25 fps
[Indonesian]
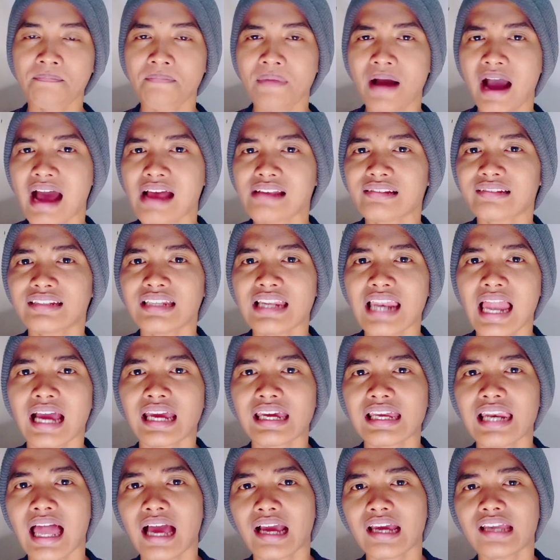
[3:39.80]
Pasti
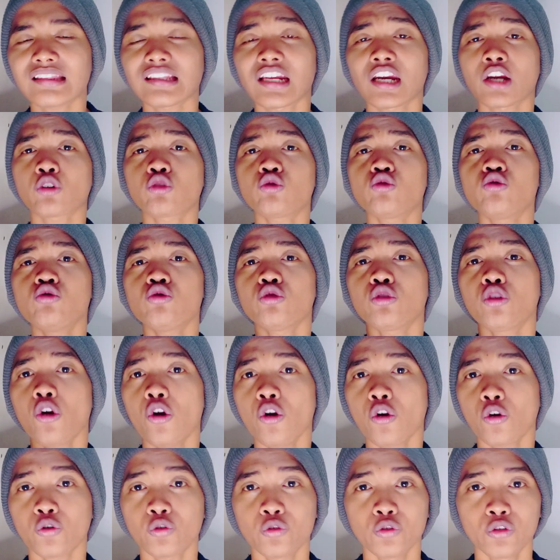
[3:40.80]
laki-laki
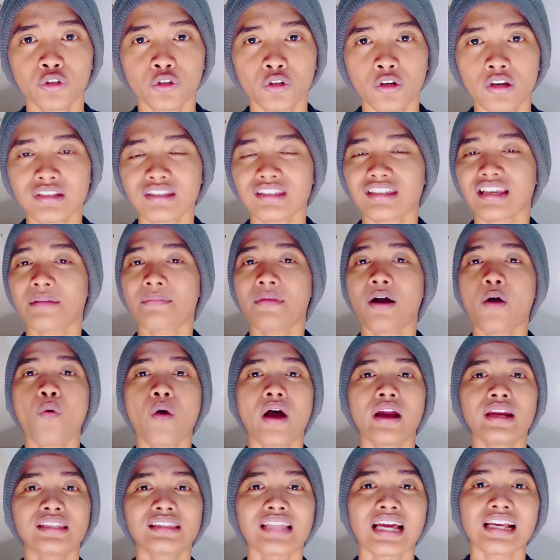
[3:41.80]
terkundul-kundul sama
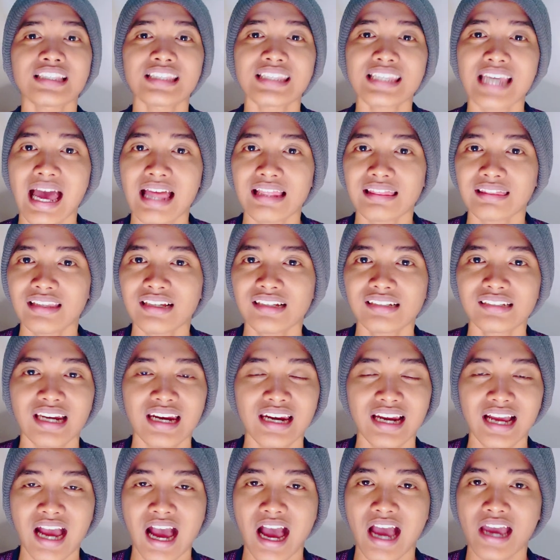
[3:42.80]
wanita cantik
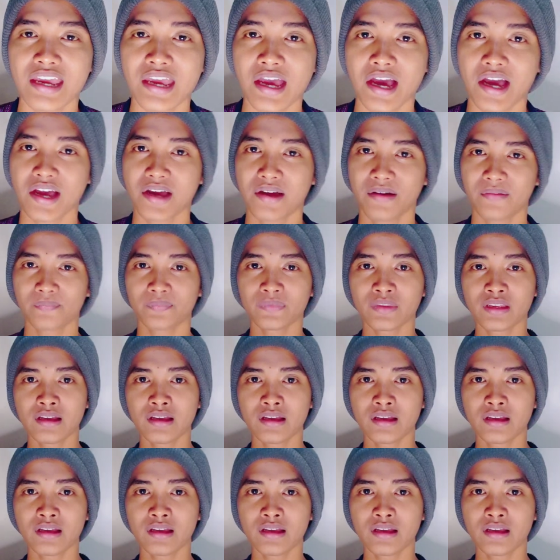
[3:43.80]
dan kaya.